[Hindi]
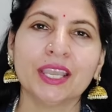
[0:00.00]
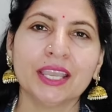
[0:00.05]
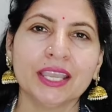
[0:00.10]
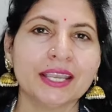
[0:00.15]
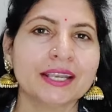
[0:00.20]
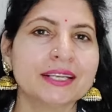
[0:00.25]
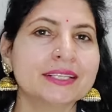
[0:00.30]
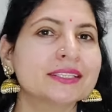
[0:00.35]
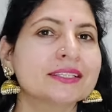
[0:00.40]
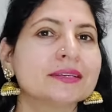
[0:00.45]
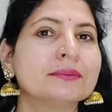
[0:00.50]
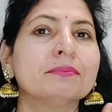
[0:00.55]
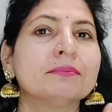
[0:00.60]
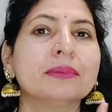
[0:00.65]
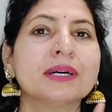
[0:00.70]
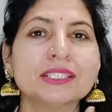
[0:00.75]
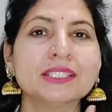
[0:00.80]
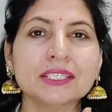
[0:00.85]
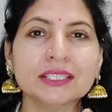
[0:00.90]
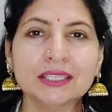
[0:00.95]
एक
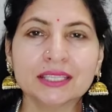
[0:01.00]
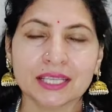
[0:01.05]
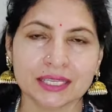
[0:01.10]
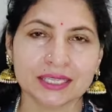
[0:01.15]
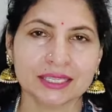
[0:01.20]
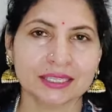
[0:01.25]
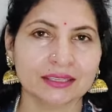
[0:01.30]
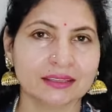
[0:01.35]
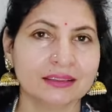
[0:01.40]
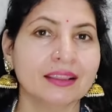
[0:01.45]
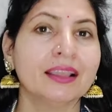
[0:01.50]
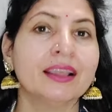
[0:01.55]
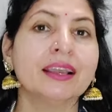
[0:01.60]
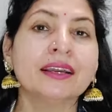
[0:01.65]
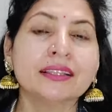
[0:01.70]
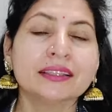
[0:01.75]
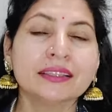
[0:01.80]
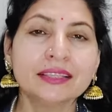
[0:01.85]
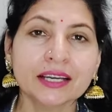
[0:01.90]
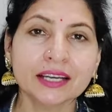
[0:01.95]
चम्मच दही
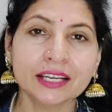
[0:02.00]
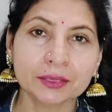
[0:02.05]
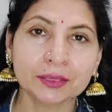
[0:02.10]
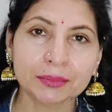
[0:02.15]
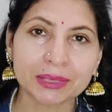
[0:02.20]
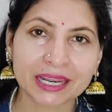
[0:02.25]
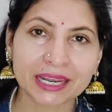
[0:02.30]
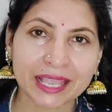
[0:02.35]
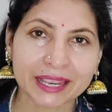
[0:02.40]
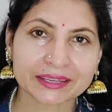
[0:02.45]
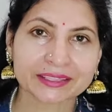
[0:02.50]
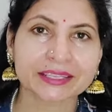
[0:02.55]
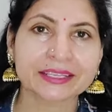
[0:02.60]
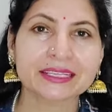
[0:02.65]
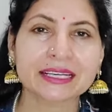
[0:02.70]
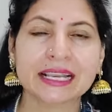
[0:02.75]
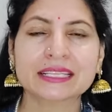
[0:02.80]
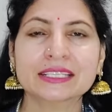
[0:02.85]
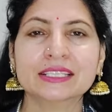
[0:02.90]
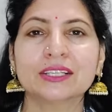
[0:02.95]
दही में लैक्टिक
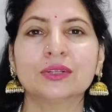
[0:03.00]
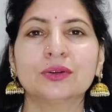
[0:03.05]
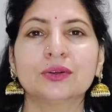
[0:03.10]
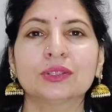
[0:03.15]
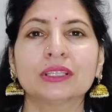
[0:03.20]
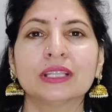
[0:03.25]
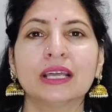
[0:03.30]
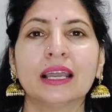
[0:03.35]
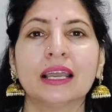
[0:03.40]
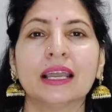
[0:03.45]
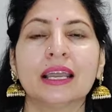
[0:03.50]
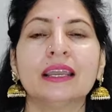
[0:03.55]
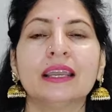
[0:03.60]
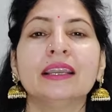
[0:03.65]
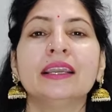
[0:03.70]
एसिड होता है